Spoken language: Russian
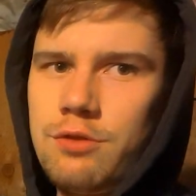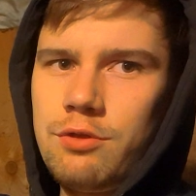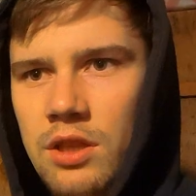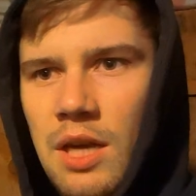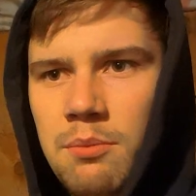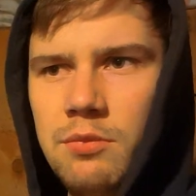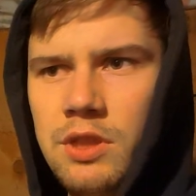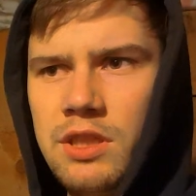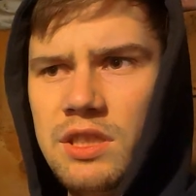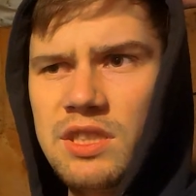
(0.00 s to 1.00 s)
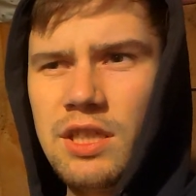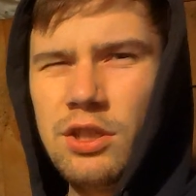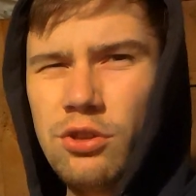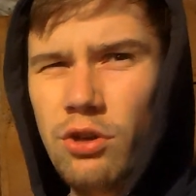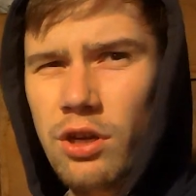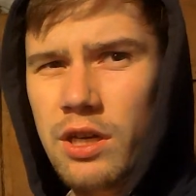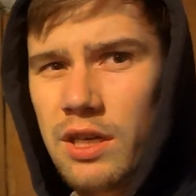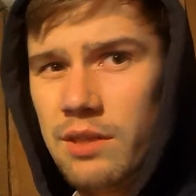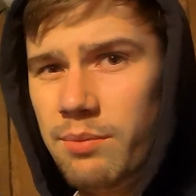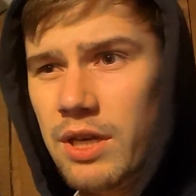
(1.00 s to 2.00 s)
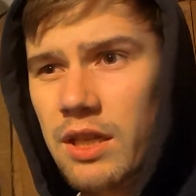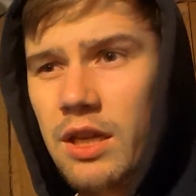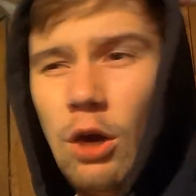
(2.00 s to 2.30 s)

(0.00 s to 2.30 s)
Вот там и стоит тройка белая,